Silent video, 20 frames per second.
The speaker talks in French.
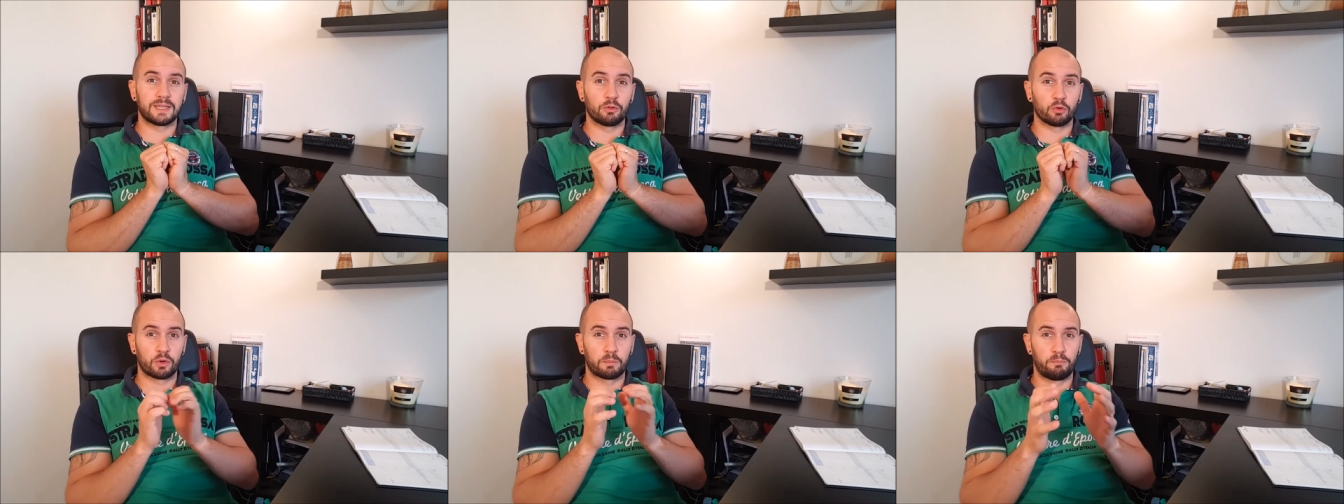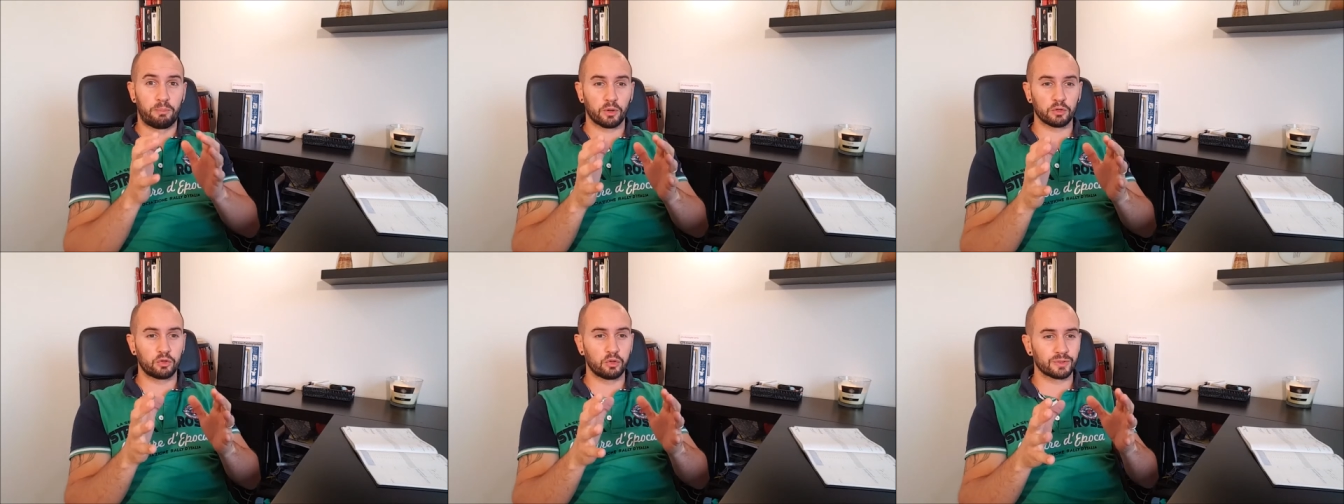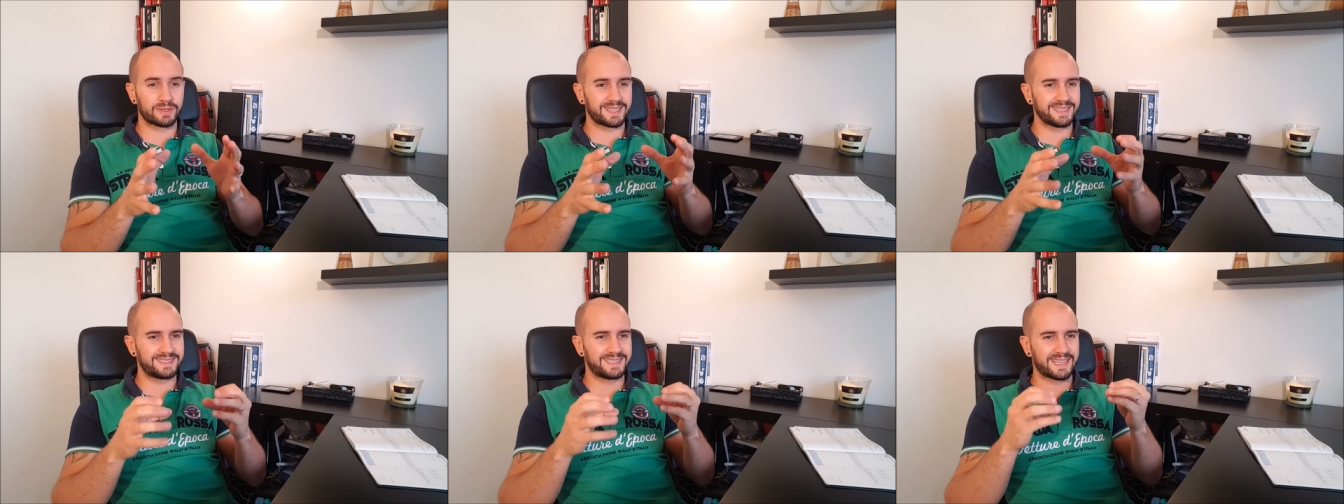Donc, porte
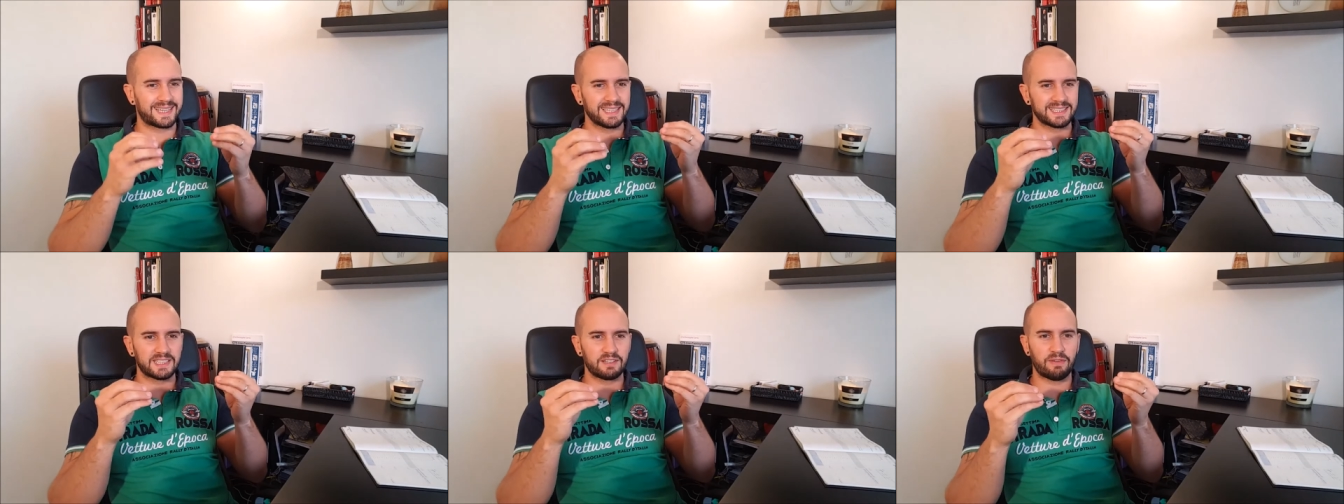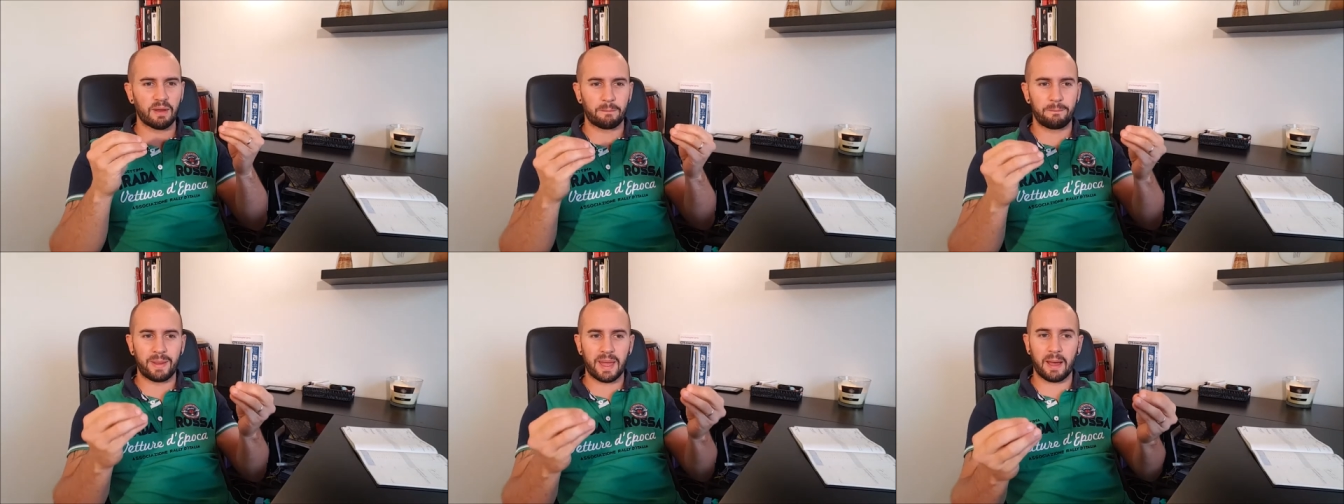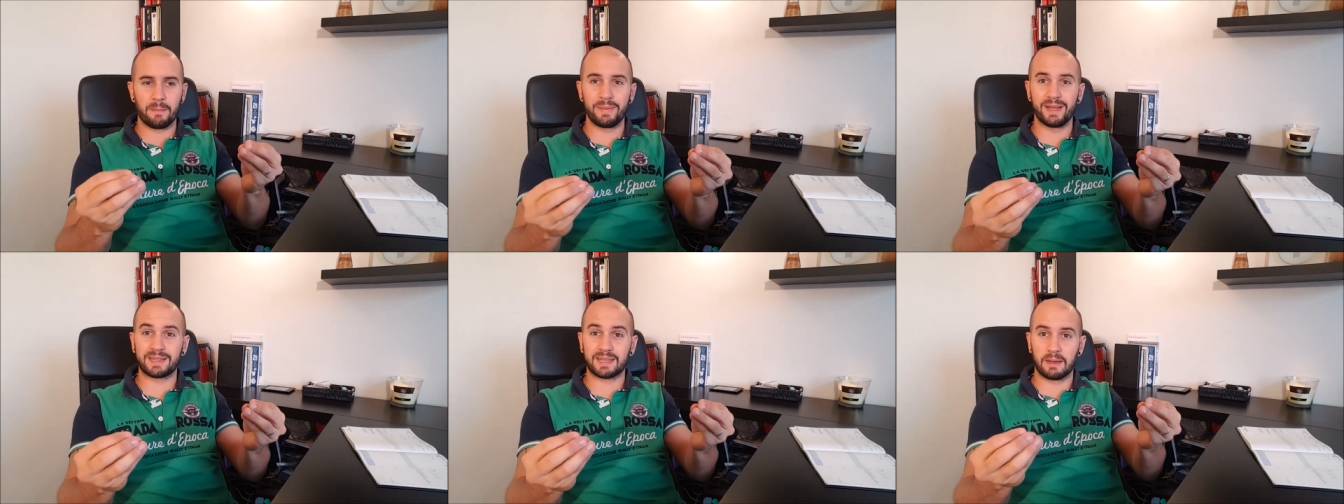d'entrée, c'est qu'est-ce qui va
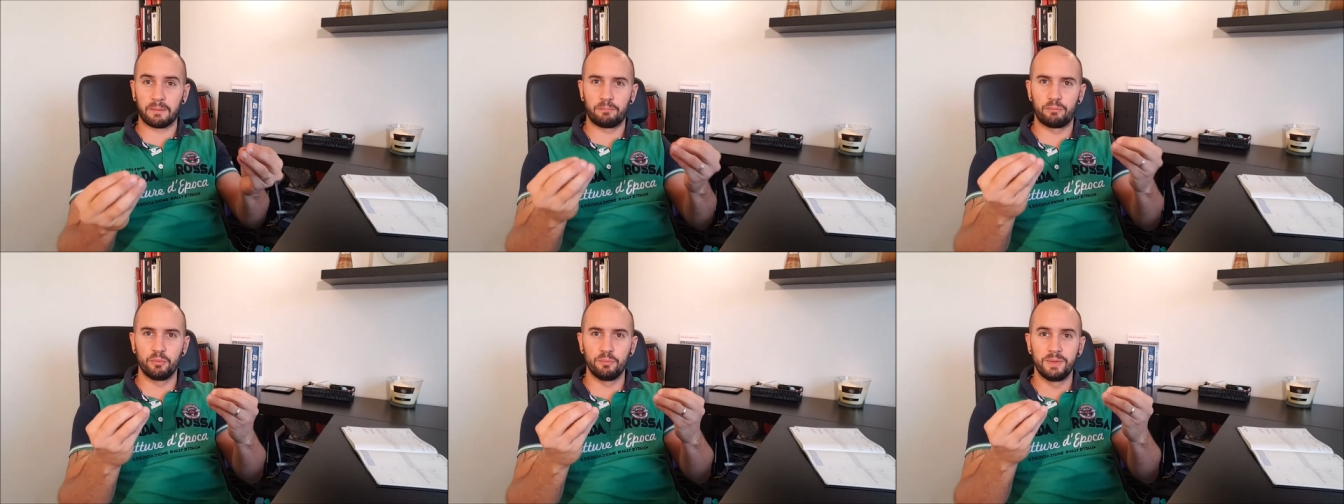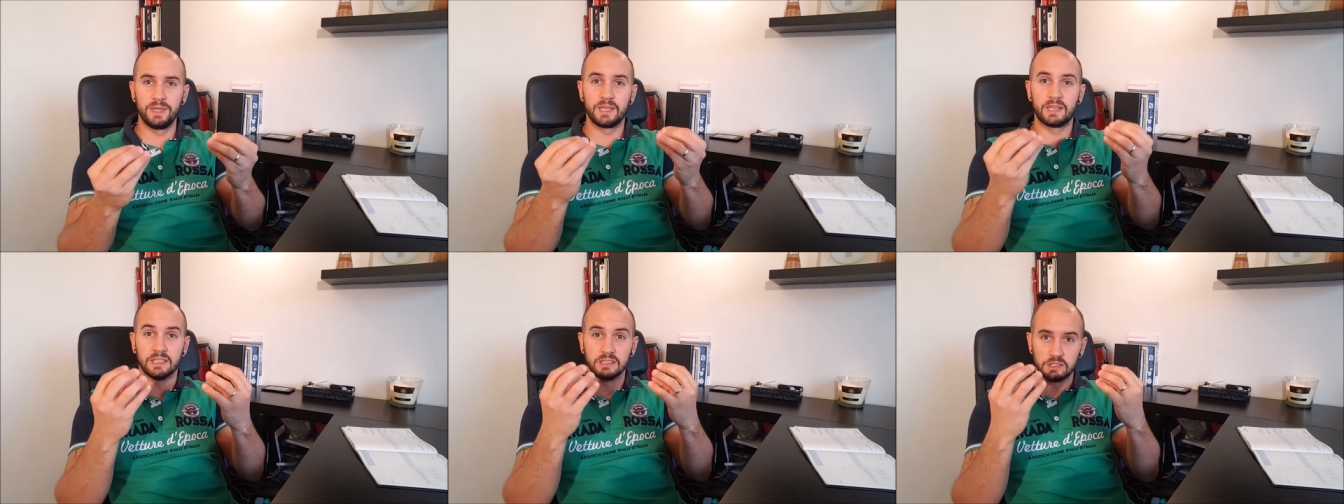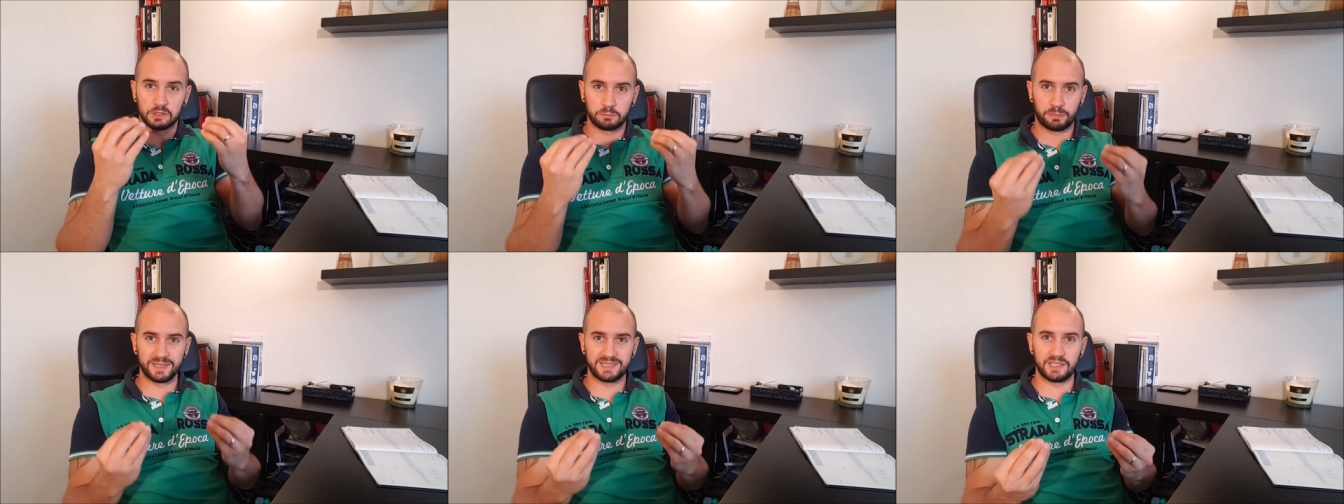permettre à un public
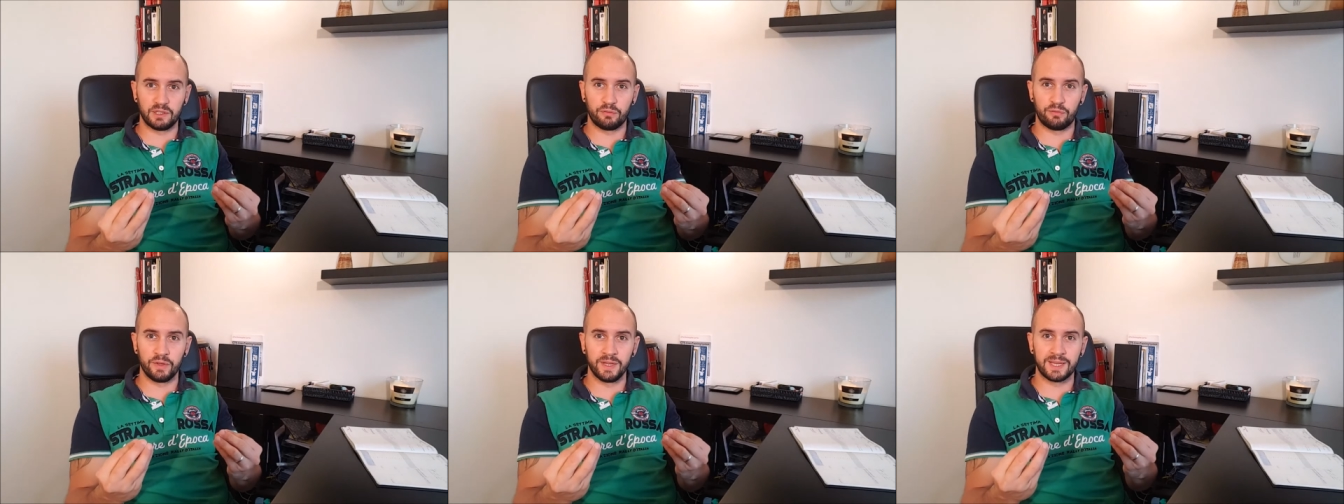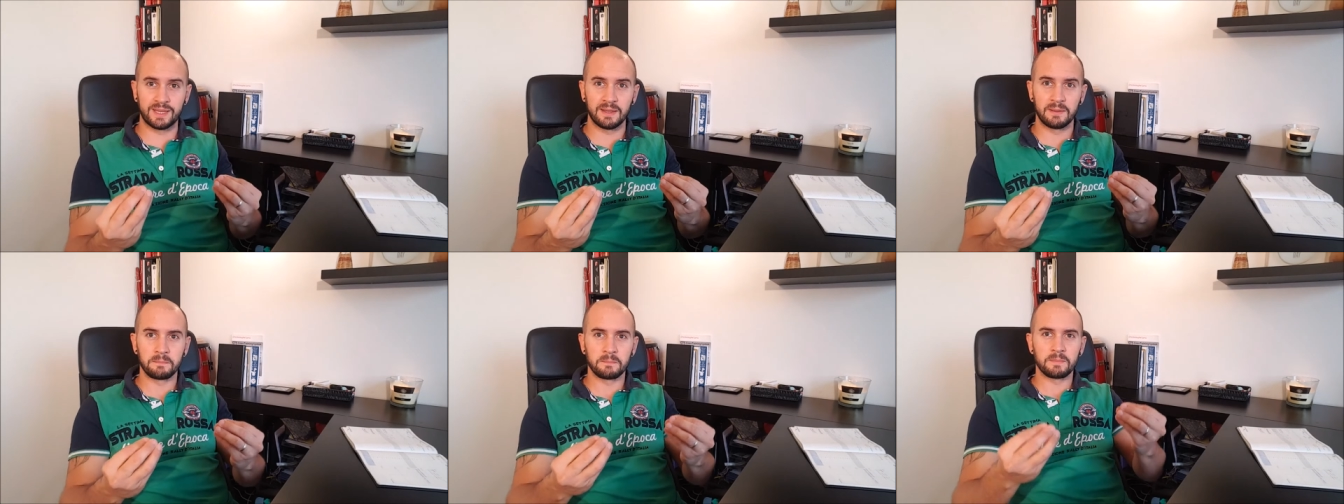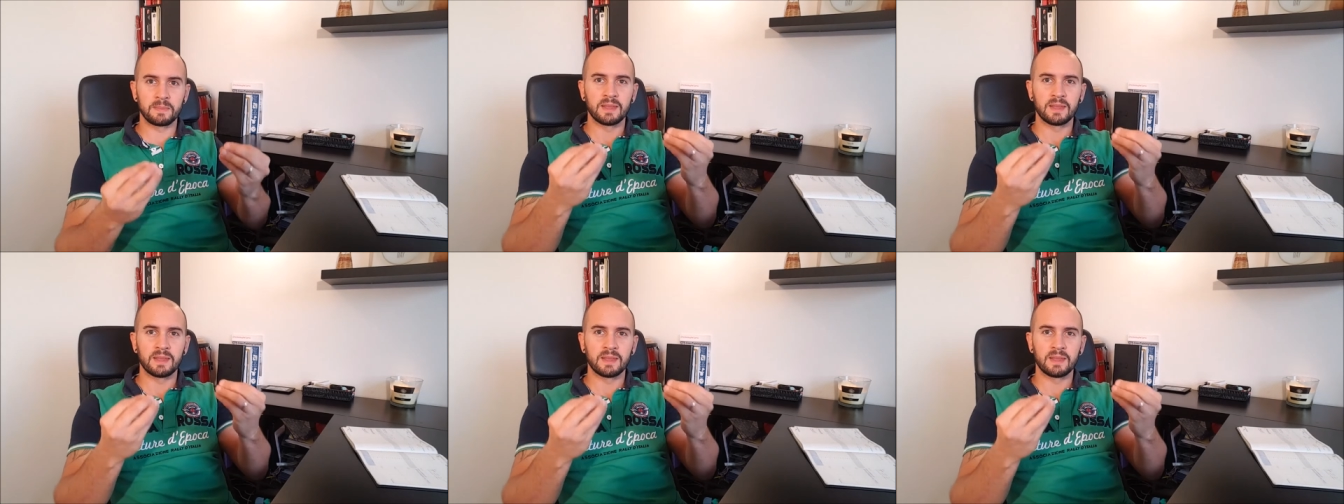spécifique